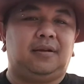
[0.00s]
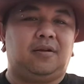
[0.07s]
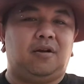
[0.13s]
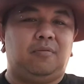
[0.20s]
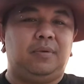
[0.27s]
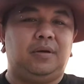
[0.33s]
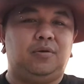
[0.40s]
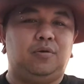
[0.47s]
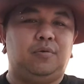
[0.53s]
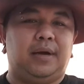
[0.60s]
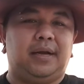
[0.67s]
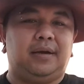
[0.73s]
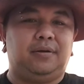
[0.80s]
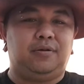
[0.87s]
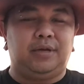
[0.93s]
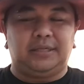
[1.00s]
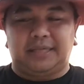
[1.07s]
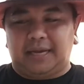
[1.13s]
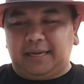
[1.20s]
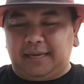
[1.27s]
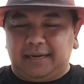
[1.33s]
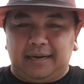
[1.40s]
ก็ไม่รู้ว่าด้วย
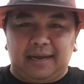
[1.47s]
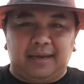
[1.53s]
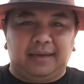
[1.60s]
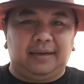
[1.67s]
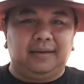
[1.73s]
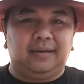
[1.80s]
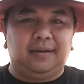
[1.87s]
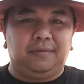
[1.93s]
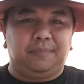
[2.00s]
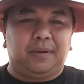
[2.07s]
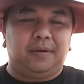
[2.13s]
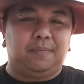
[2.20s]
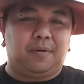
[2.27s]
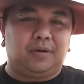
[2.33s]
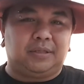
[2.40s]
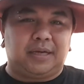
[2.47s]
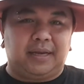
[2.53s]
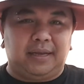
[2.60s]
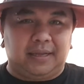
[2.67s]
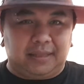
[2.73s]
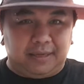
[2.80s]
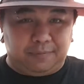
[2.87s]
สาเหตุใด หรือเป็นเพราะสา
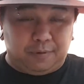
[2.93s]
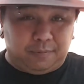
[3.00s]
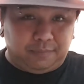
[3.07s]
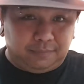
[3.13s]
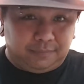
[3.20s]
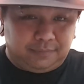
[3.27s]
เหตุที่ผม